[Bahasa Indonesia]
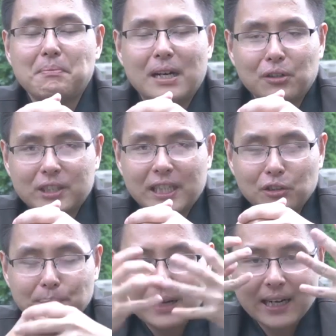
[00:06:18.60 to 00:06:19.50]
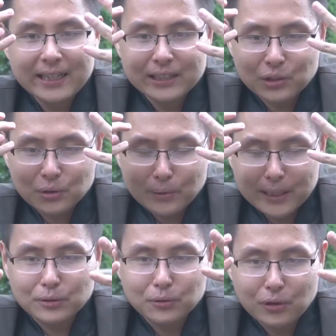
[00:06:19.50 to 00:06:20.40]
Manusia itu paling
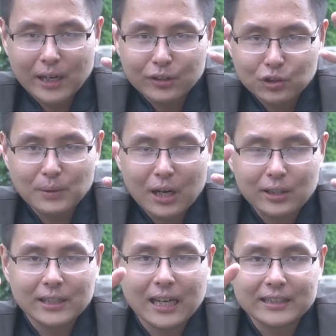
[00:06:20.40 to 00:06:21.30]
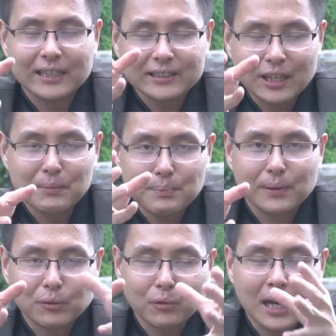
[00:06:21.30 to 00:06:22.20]
sulit untuk harus melakukan hal yang sama
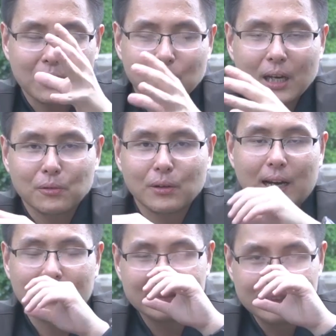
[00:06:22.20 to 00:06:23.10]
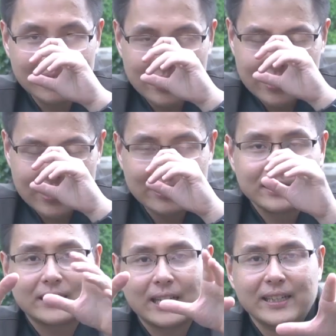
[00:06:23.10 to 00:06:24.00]
berulang-ulang-ulang.
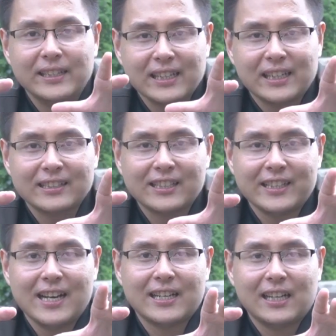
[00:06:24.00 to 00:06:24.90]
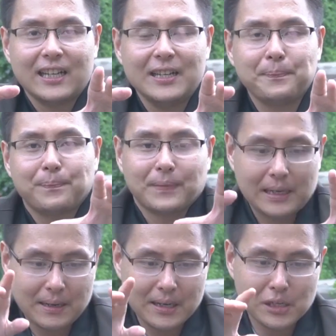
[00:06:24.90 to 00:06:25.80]
Jadi saran saya adalah
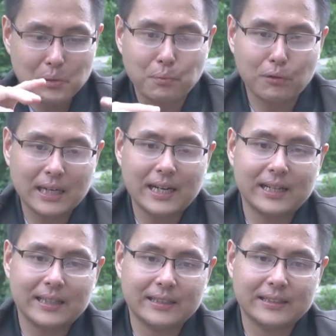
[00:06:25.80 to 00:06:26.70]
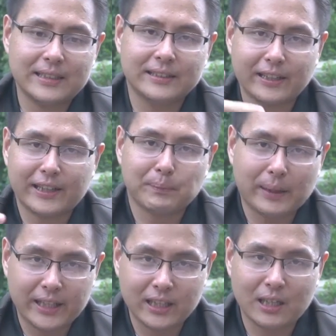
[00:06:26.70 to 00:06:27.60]
buka internet
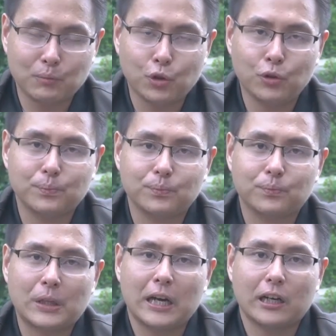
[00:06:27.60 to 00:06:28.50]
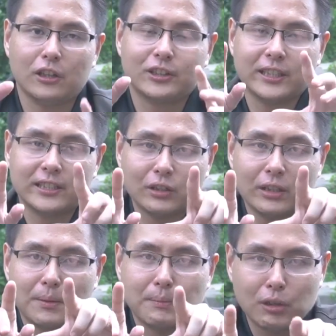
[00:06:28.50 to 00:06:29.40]
banking kamu. Kalau sudah di situ
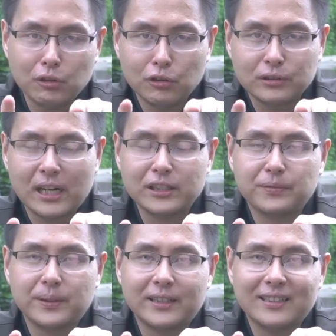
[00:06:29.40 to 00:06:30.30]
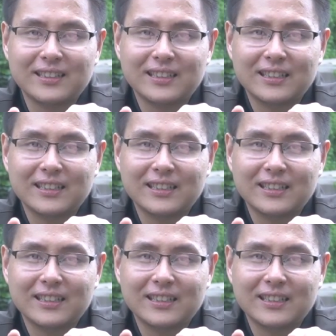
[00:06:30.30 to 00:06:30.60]
ada menu transfer.